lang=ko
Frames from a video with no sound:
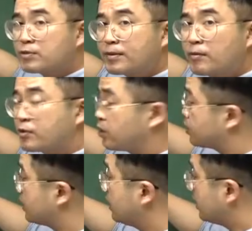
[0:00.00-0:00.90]
수밖에 없는
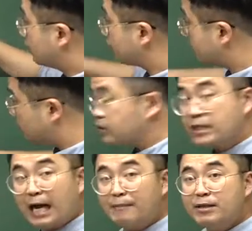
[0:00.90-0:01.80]
거지. 그 중에서도 이제
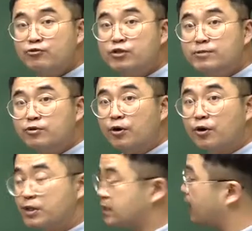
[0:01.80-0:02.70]
남인
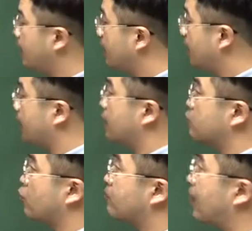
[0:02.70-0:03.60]
중심으로 이제 아, 조금